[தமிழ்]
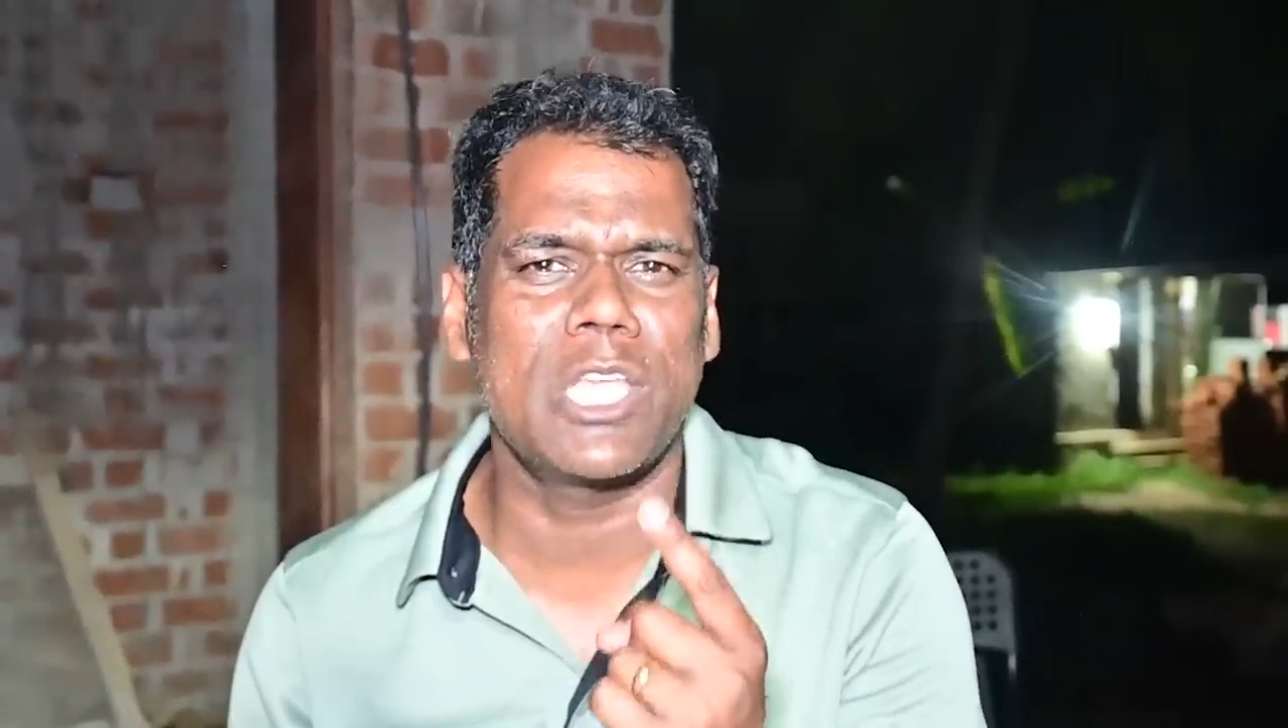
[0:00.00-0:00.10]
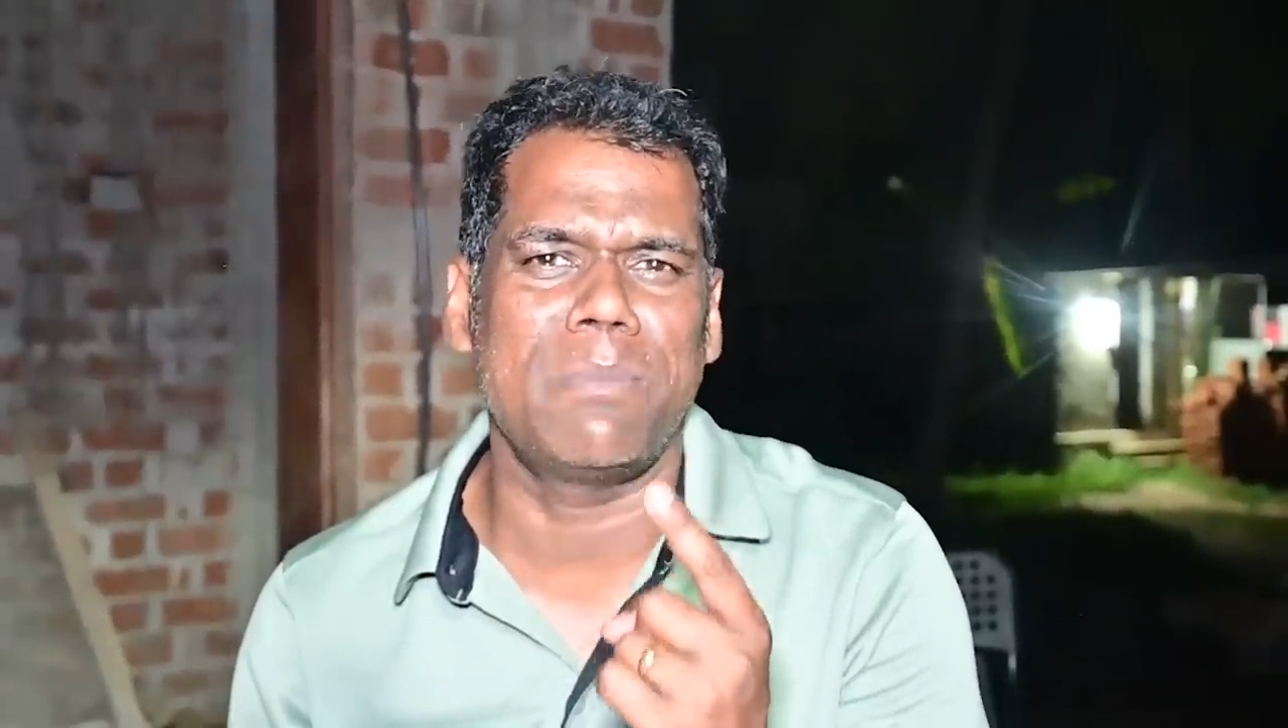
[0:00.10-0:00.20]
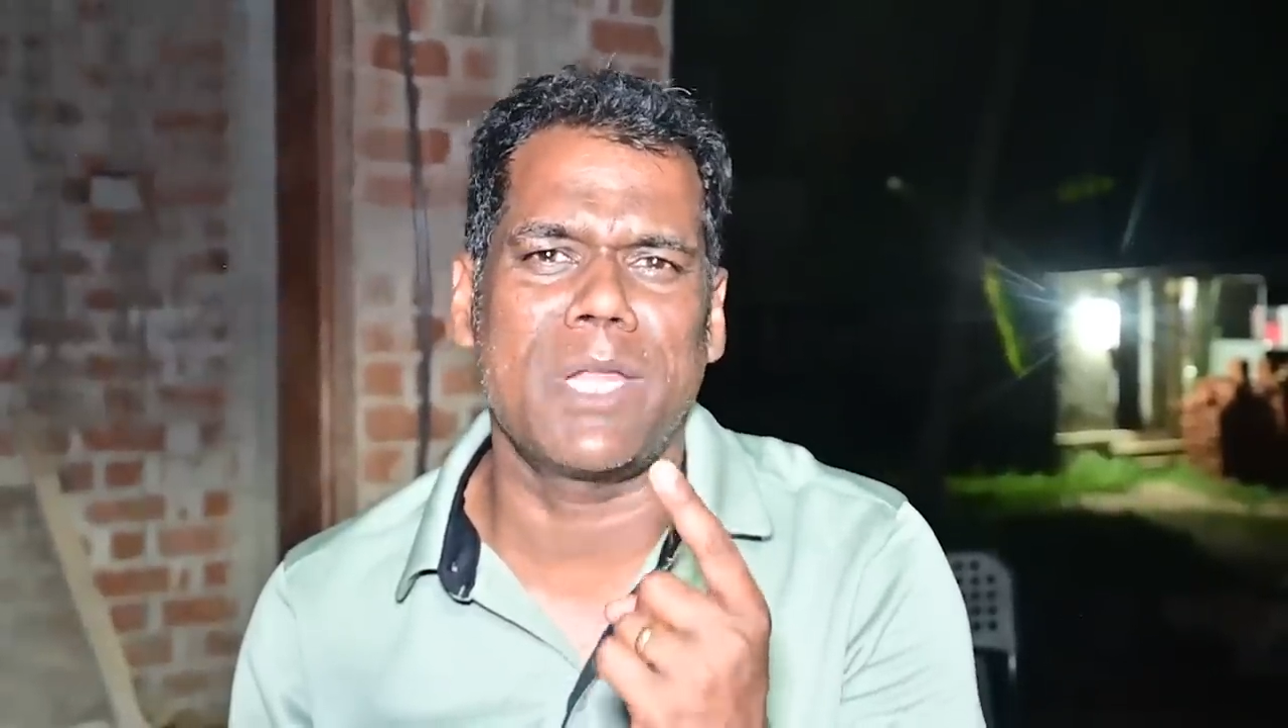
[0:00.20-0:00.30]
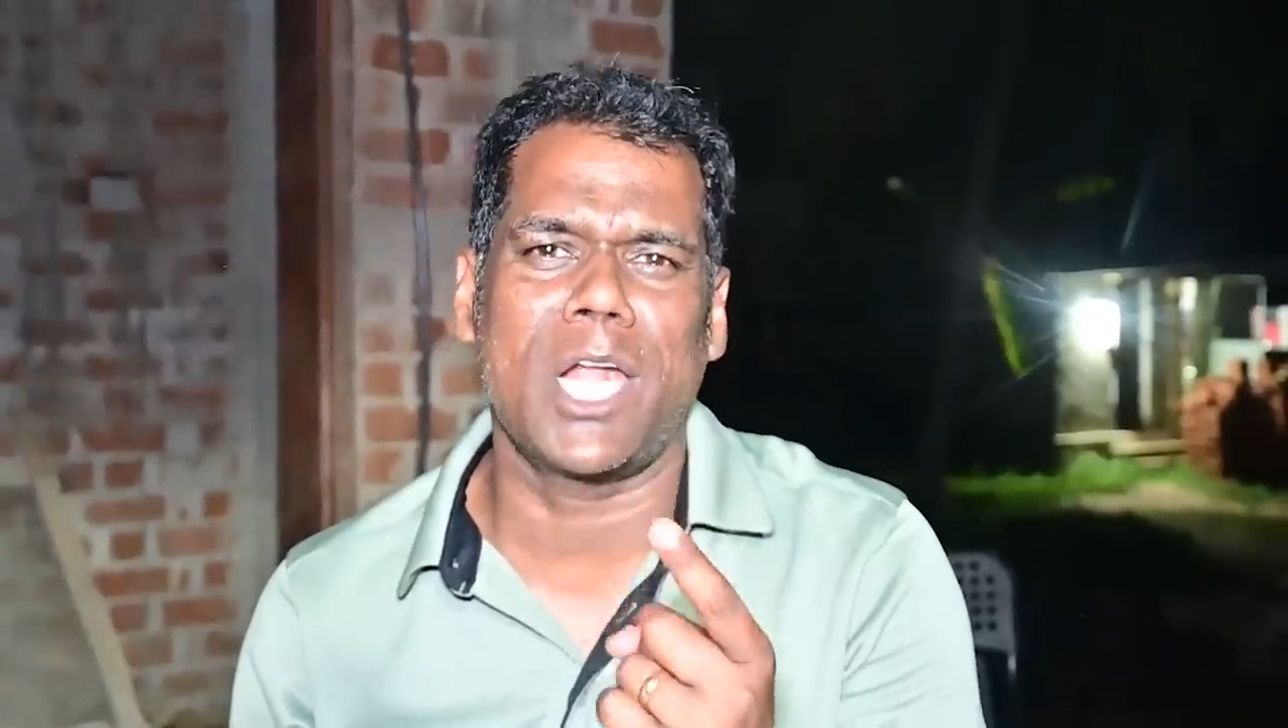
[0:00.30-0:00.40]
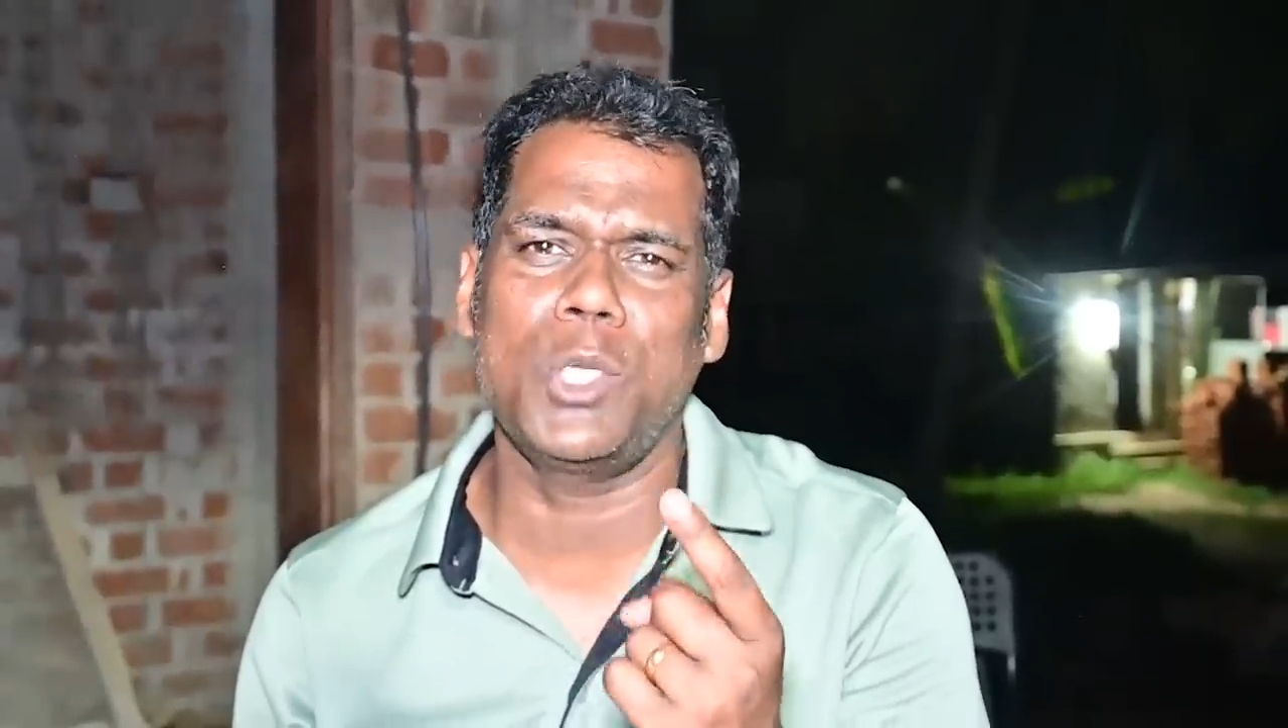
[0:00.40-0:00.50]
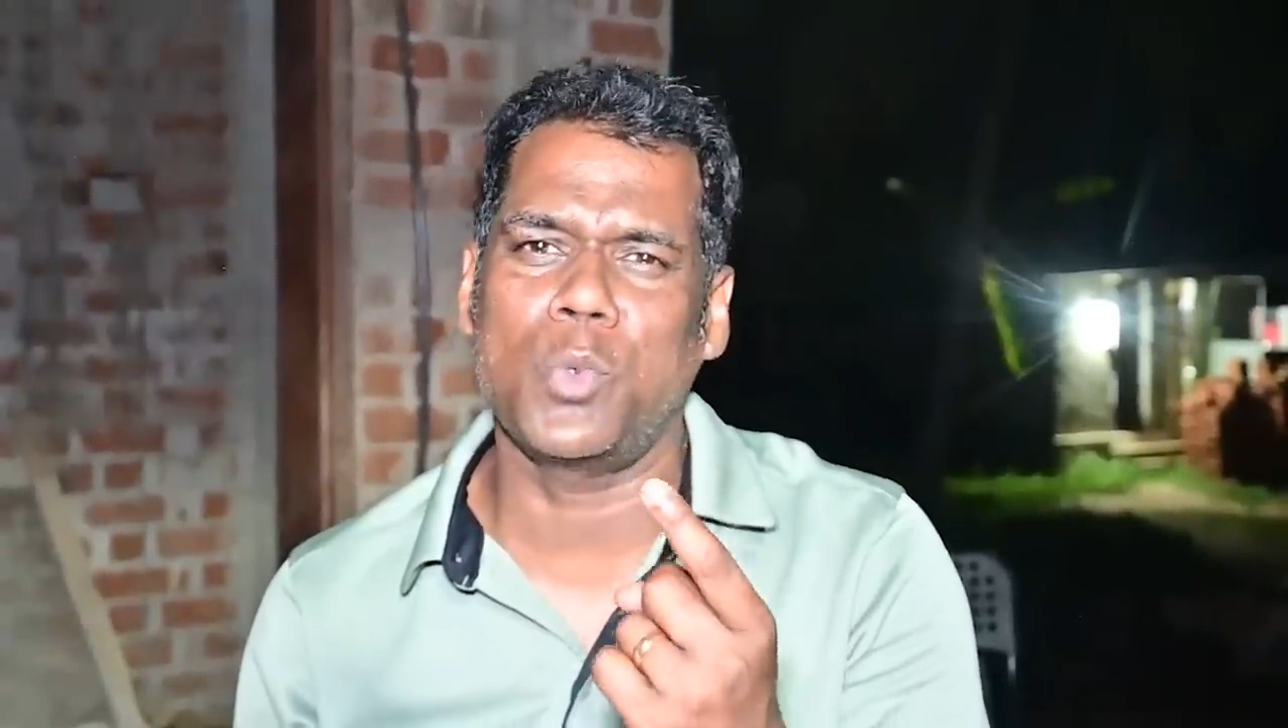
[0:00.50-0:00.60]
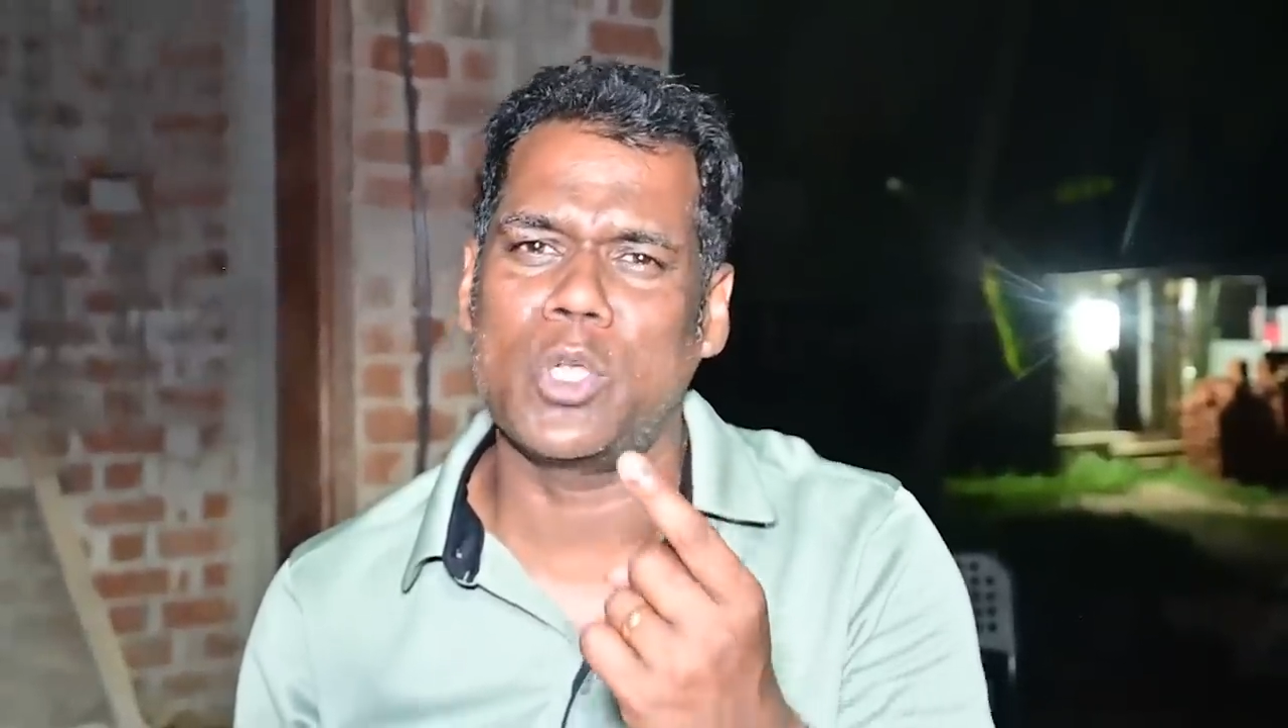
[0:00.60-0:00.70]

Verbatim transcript: செய்யும் நாடு